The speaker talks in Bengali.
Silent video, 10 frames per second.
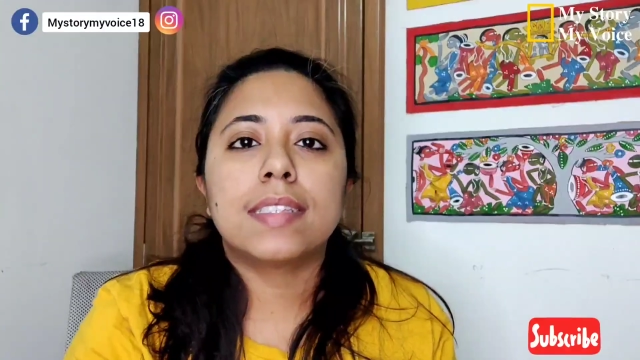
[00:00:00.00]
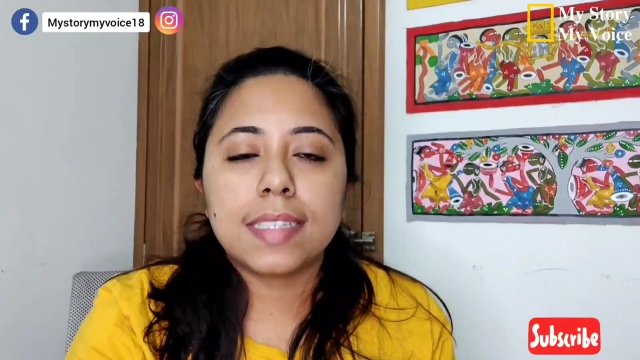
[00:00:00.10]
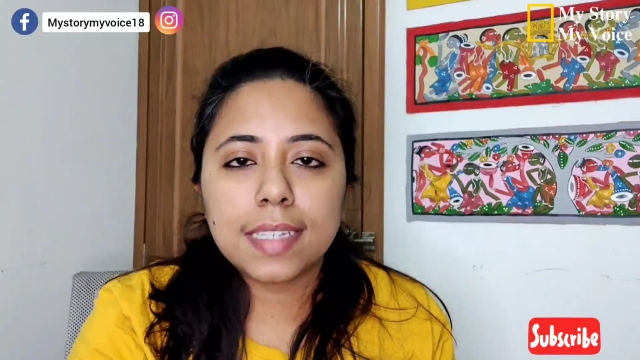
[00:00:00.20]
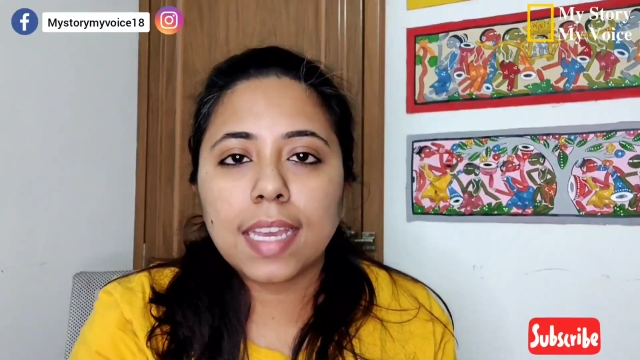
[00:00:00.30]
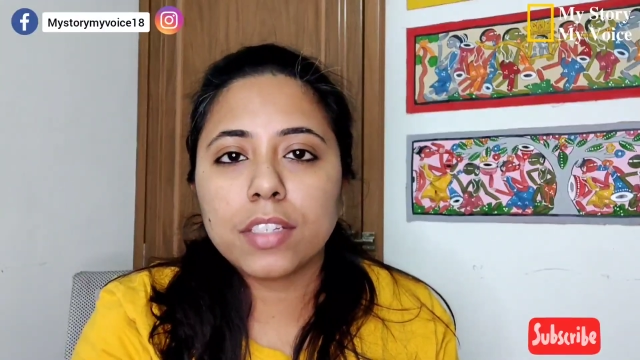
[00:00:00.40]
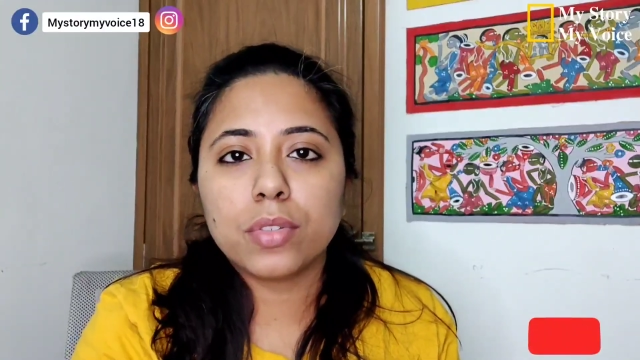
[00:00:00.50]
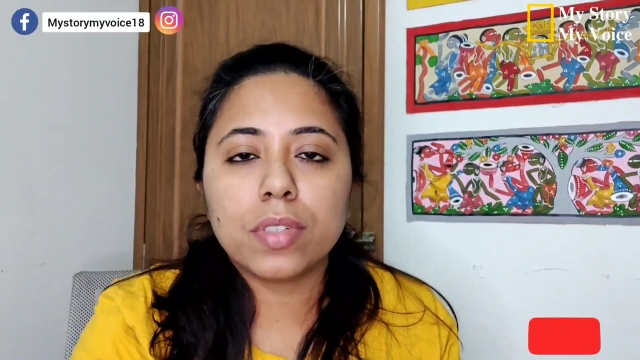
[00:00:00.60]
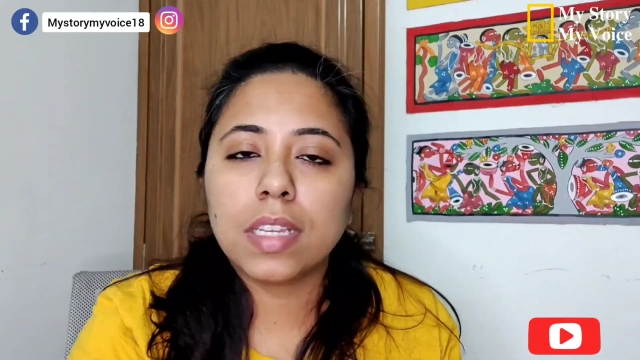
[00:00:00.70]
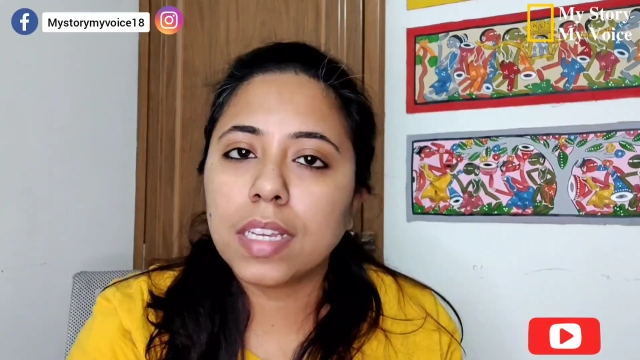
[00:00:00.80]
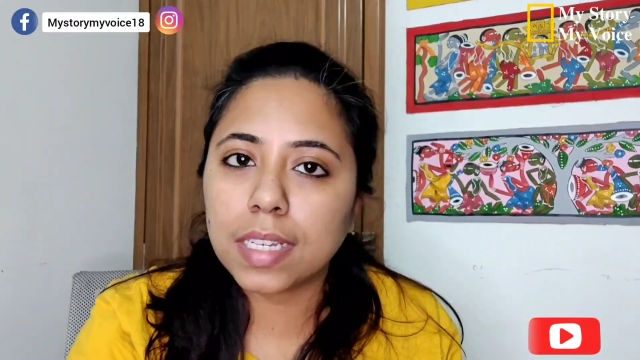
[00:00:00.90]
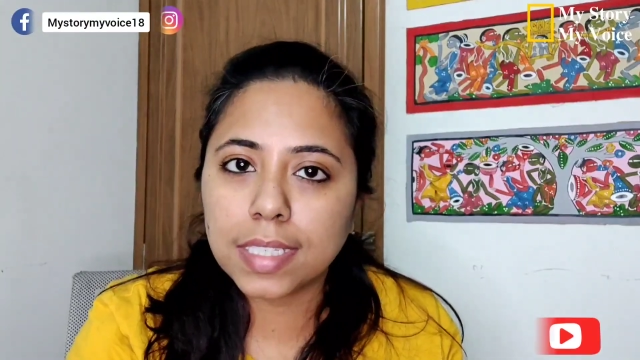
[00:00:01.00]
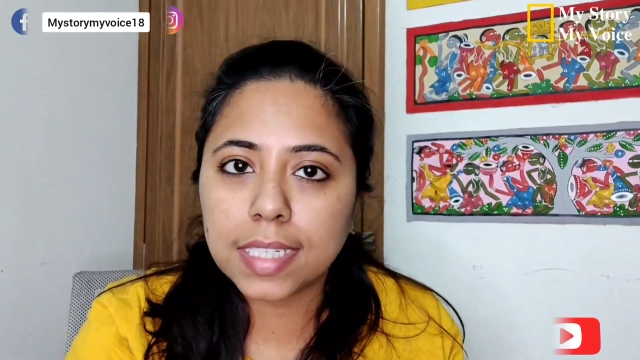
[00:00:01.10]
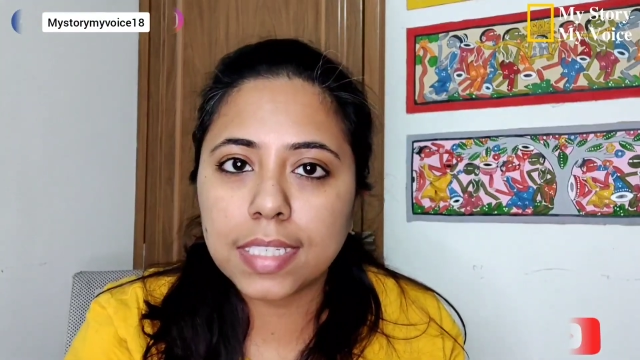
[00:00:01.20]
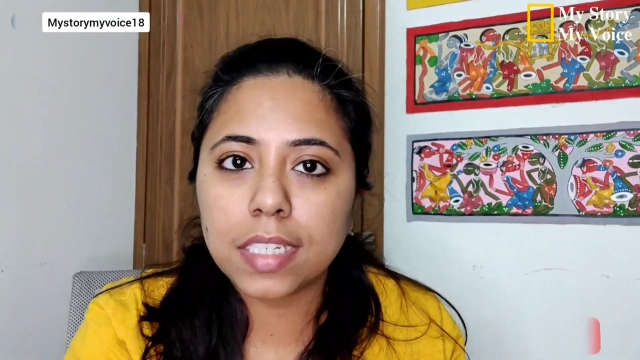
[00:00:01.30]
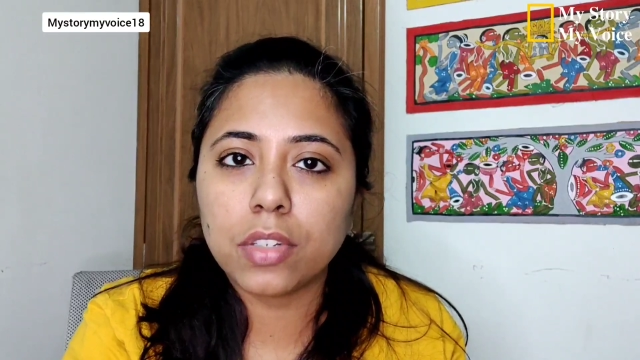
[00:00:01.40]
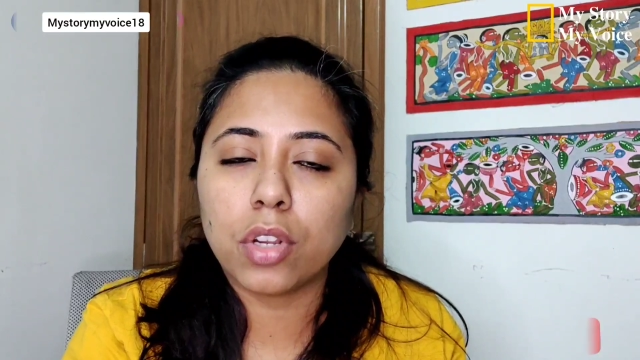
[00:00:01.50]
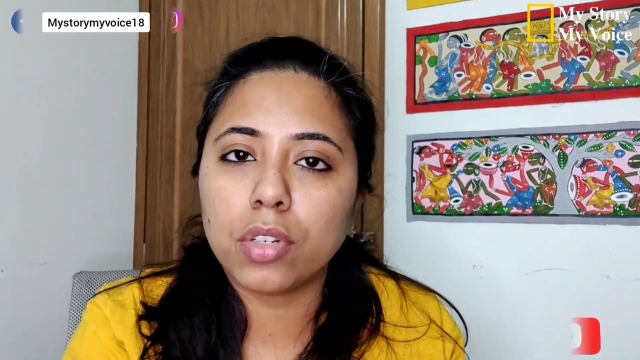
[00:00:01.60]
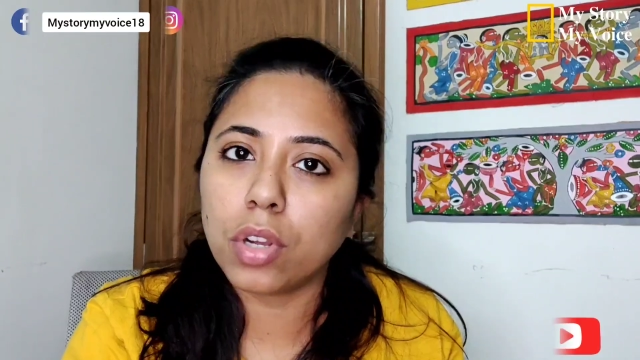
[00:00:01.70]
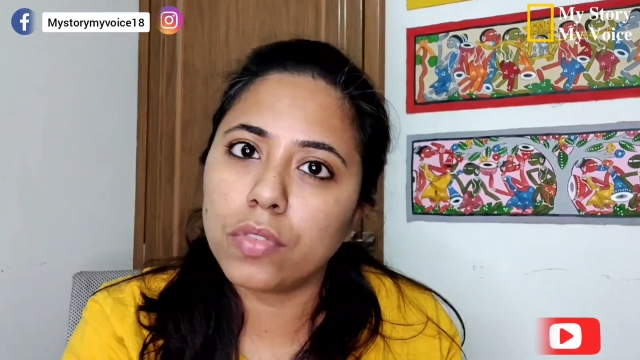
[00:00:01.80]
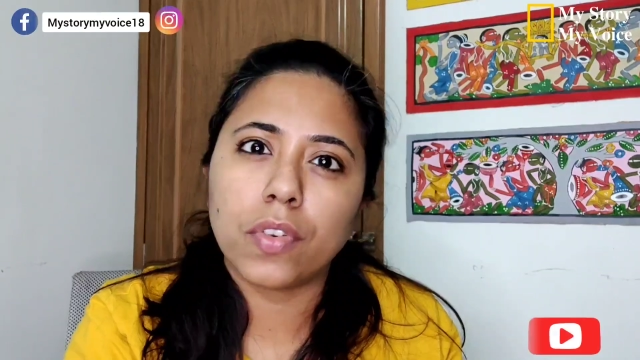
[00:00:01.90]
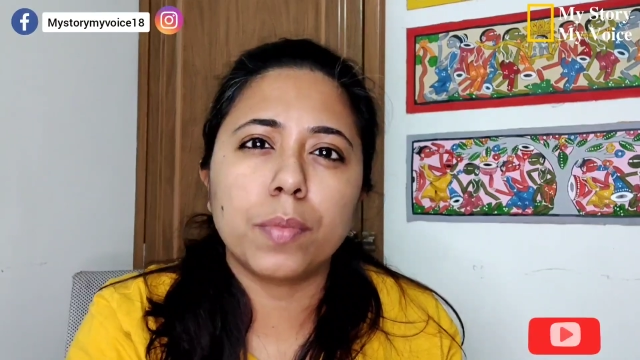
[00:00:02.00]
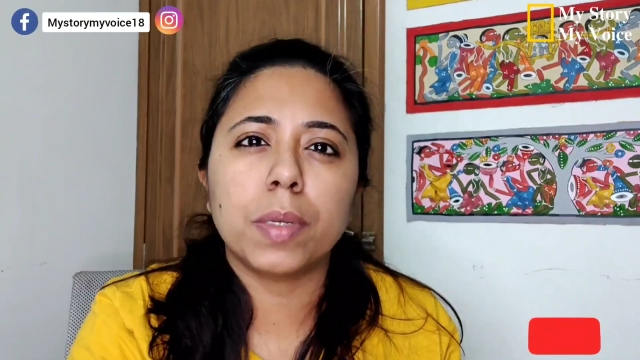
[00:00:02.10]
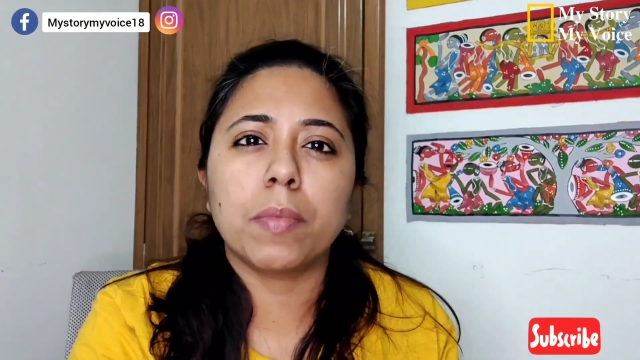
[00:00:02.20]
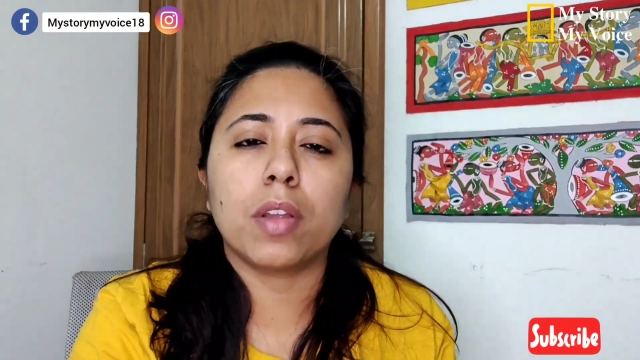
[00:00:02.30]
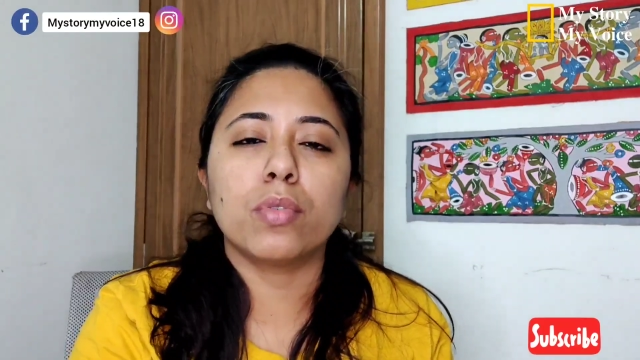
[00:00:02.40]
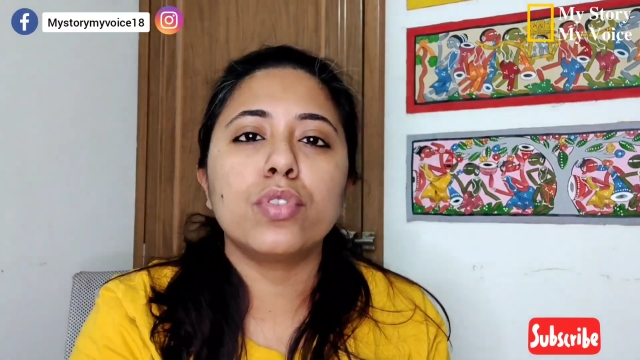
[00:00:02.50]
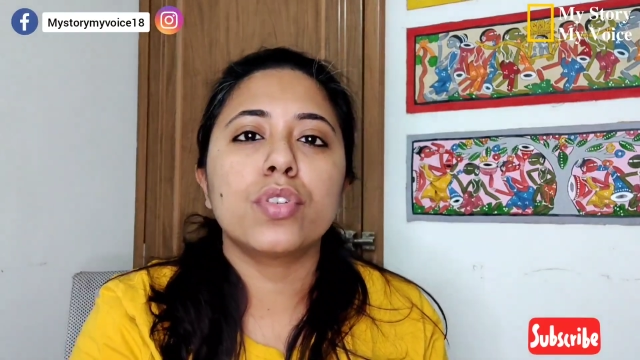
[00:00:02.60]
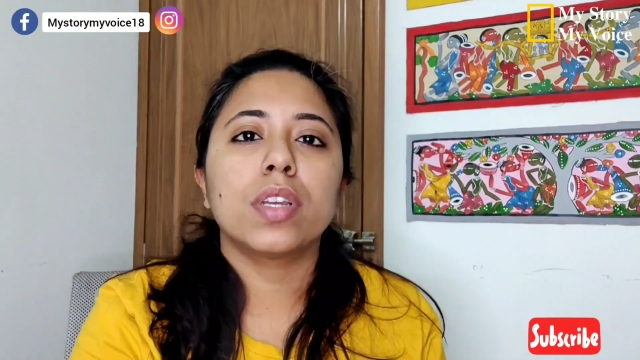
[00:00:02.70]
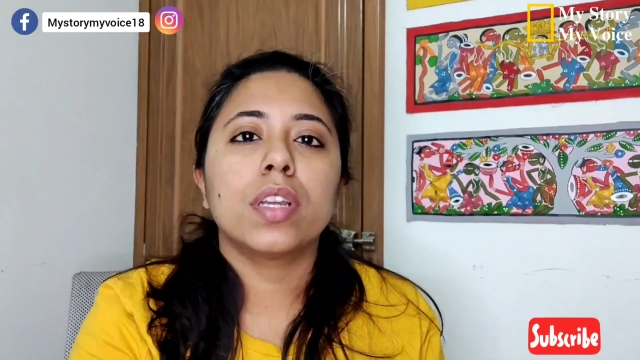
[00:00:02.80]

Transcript: স্ত্রী একজন জেন্ডার নন কনফর্মিং মানুষ